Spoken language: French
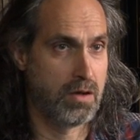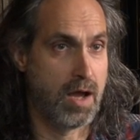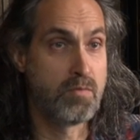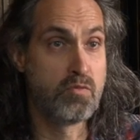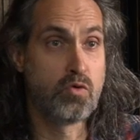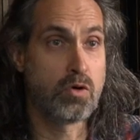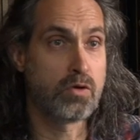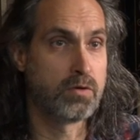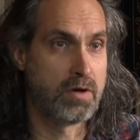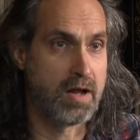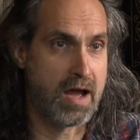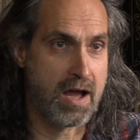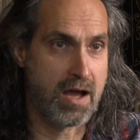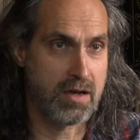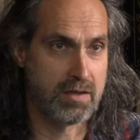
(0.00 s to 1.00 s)
amour de
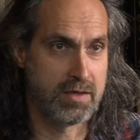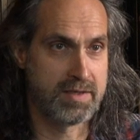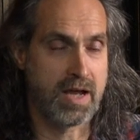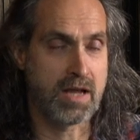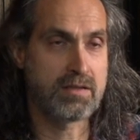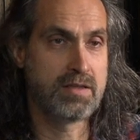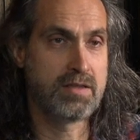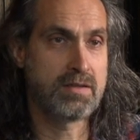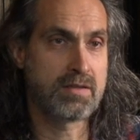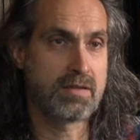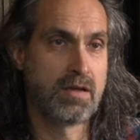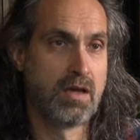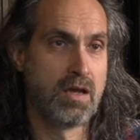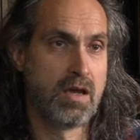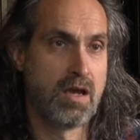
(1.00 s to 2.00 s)
l'art et des artistes,